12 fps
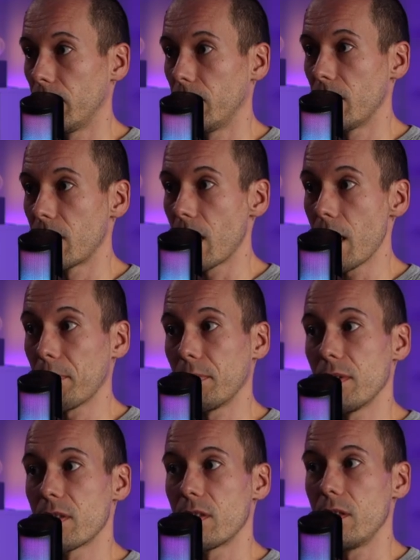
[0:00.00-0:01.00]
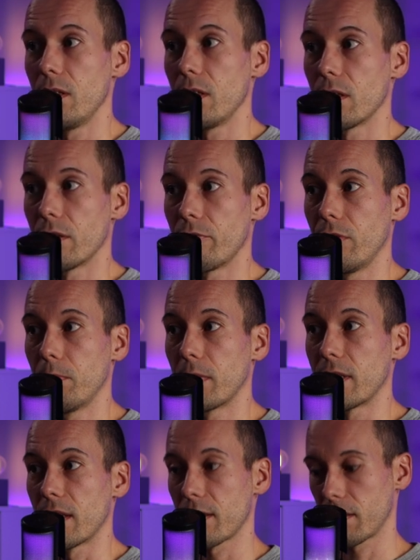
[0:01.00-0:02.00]
Diese App ist die äh, Flipper
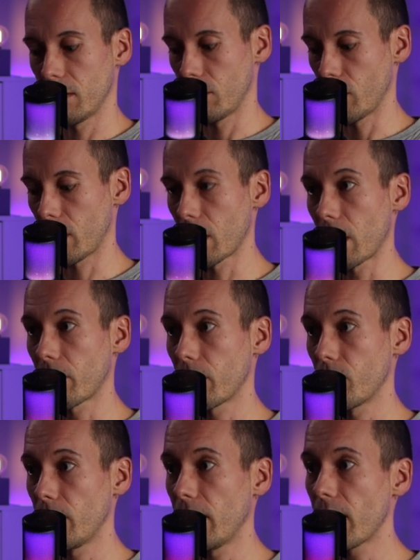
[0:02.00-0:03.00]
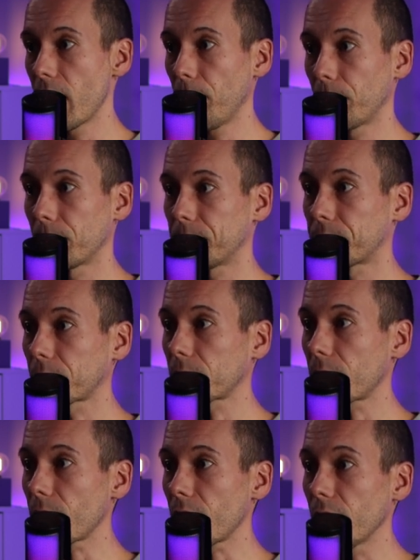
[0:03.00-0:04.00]
Nested Recovery App.
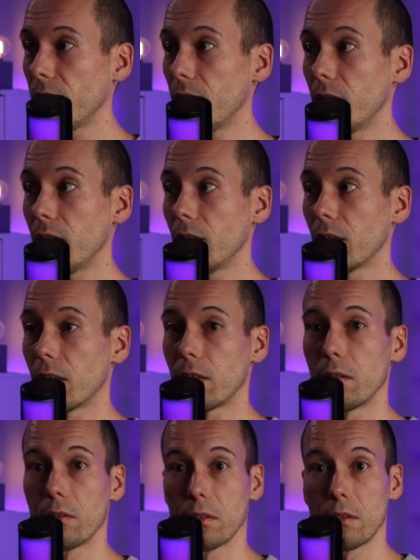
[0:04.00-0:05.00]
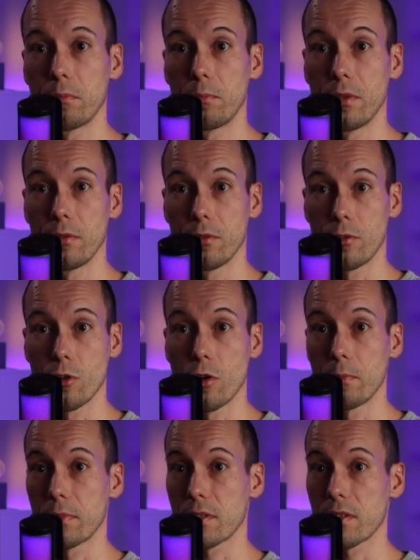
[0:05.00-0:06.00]
Ihr
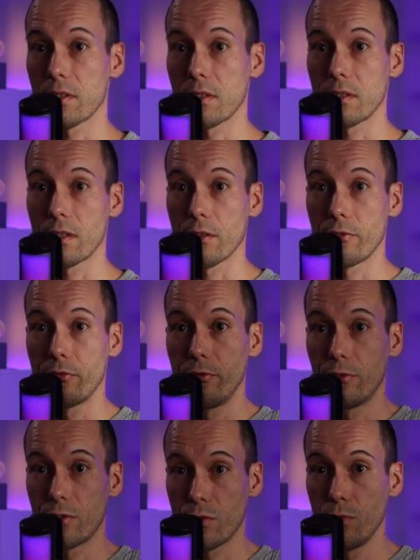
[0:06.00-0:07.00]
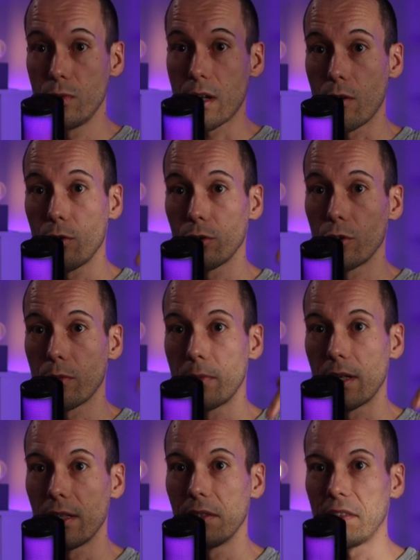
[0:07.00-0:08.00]
bekommt dazu auch
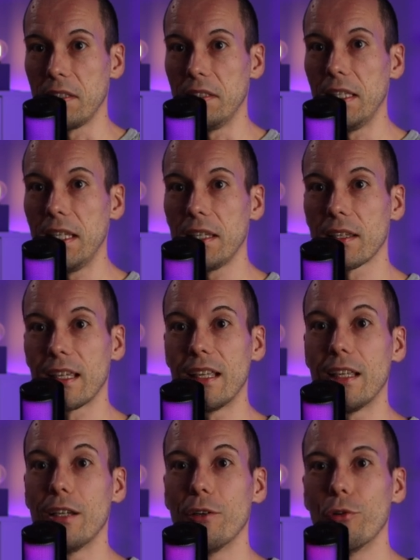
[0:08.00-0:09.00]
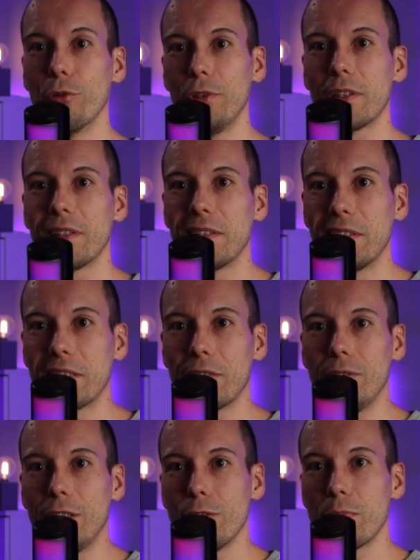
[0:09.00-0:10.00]
nochmal den Link unten in der
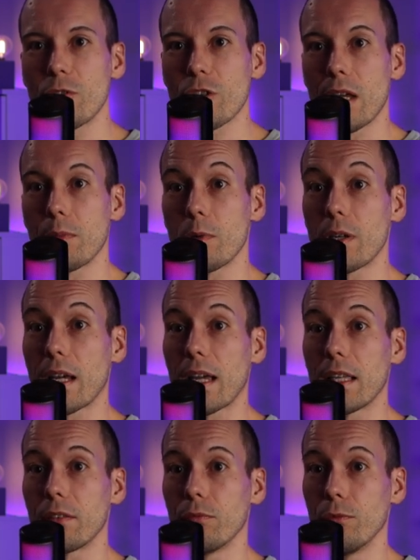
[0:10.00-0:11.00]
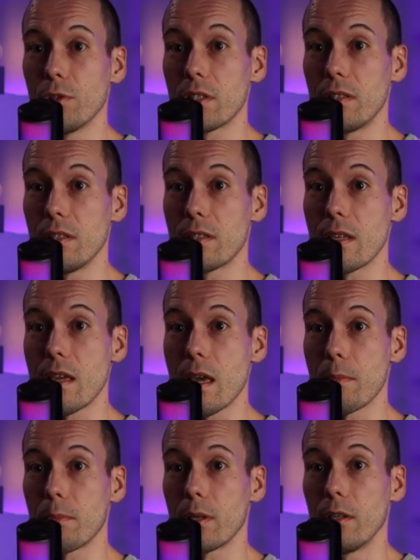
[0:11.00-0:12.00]
Videobeschreibung rein, wo ihr diese
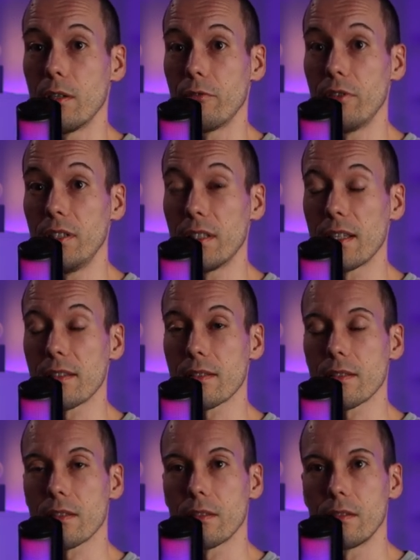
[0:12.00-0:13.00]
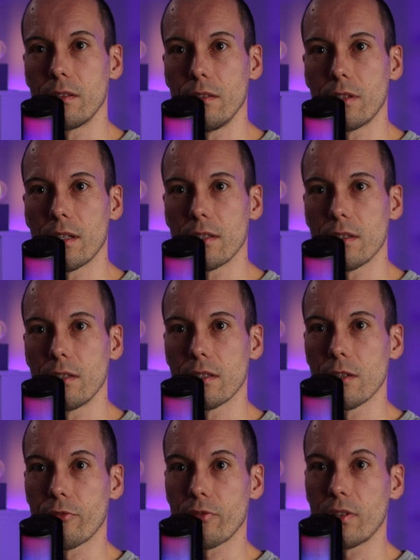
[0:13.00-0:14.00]
App findet. Die ganze
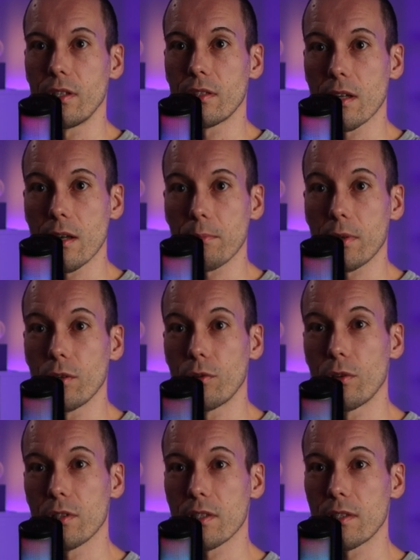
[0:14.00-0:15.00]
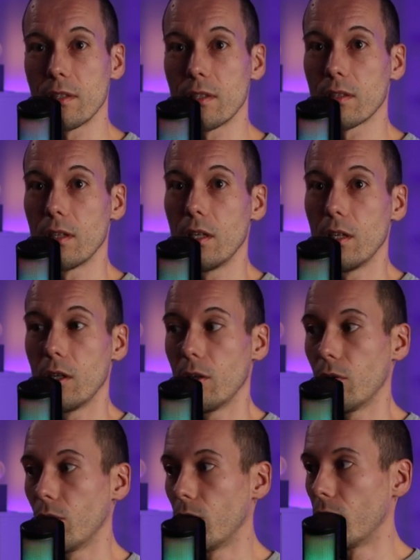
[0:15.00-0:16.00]
ist auf GitHub gehostet
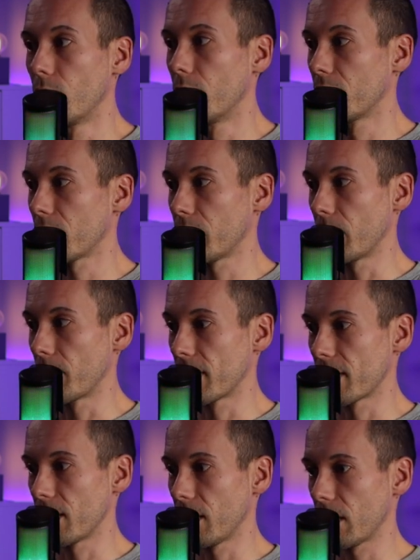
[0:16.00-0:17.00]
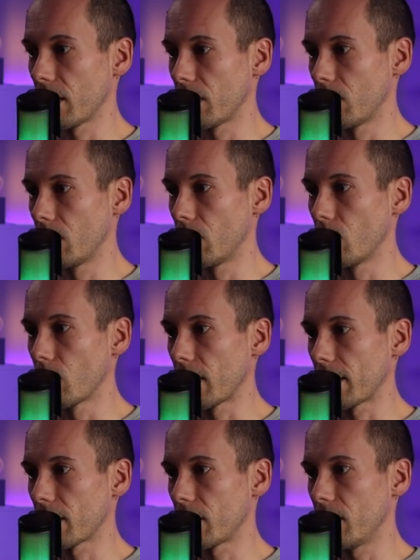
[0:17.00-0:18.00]
und wenn man sich
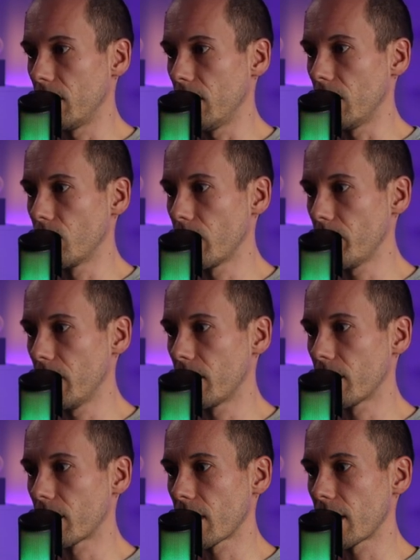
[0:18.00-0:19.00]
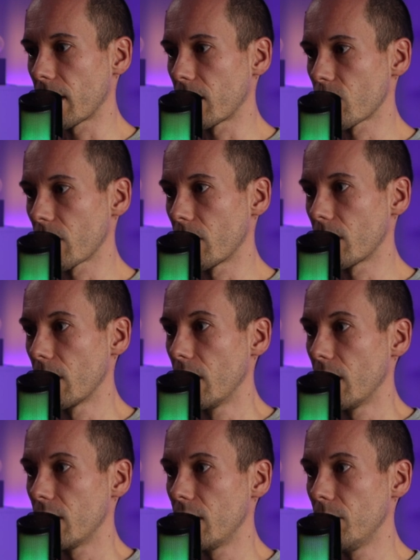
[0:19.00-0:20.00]
dort die README-Datei anschaut,
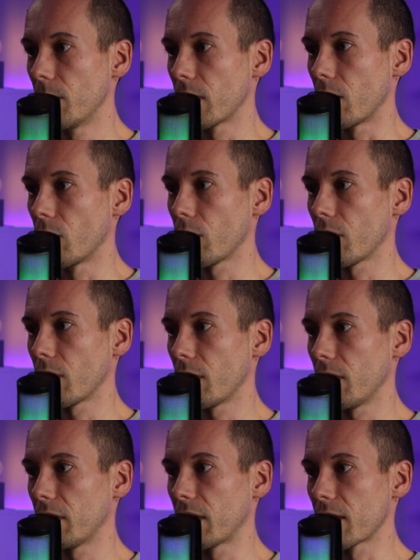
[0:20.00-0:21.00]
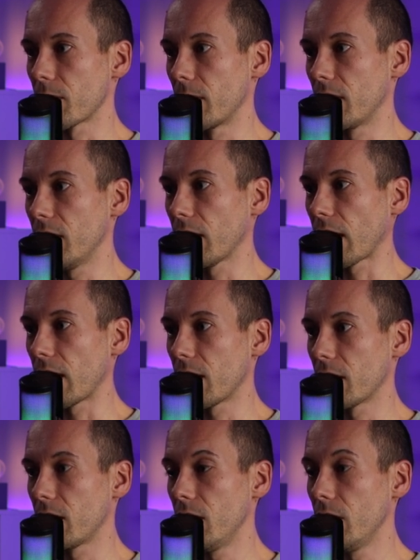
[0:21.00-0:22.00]
sieht man auch, dass man die
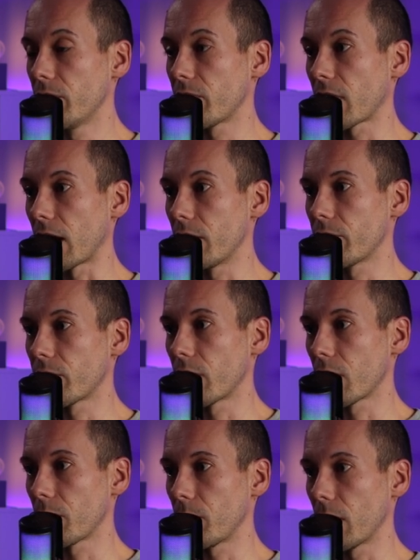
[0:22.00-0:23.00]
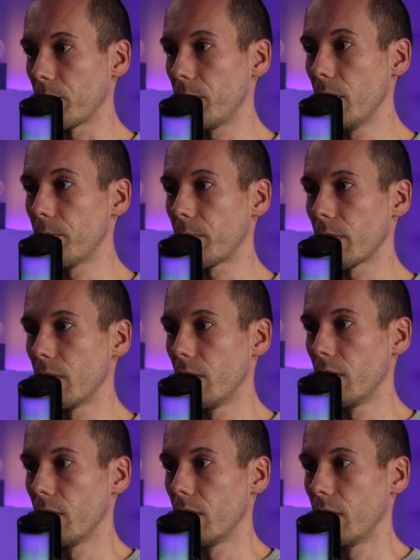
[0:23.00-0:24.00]
relativ einfach per PIP
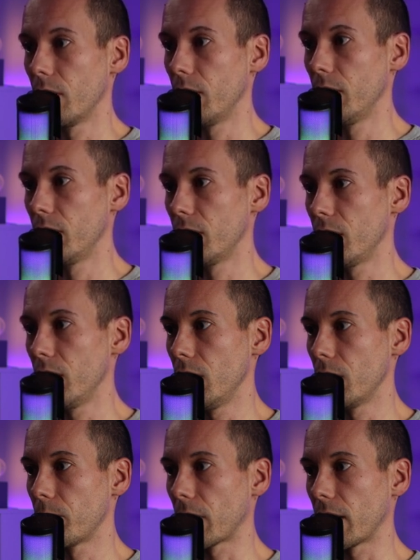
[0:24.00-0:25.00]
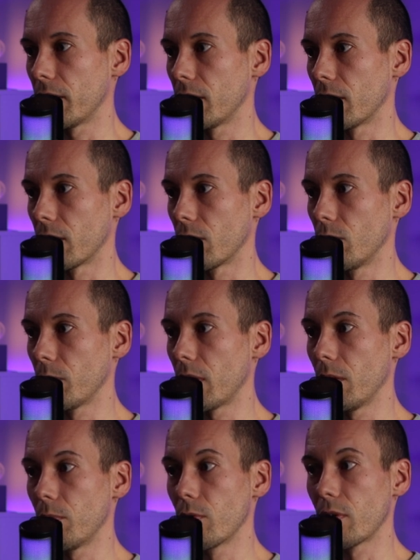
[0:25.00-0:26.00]
in die
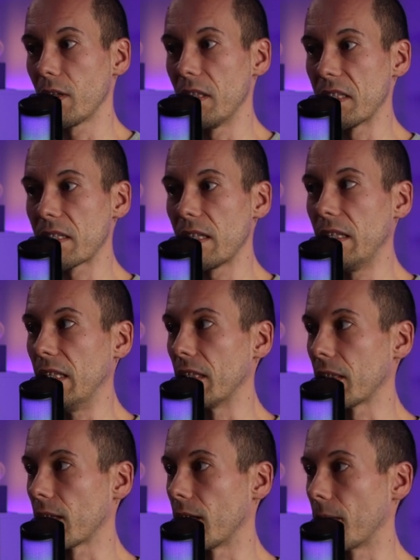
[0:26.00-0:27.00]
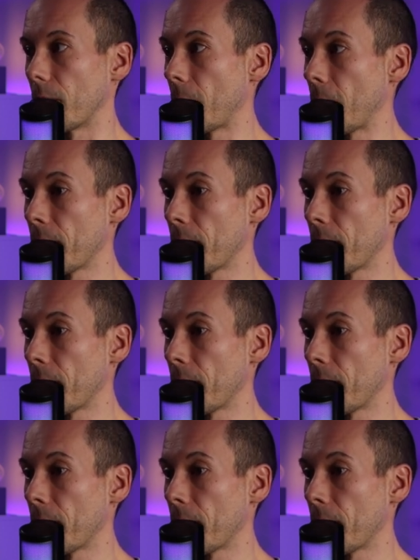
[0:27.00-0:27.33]
Python-Umgebung installieren kann.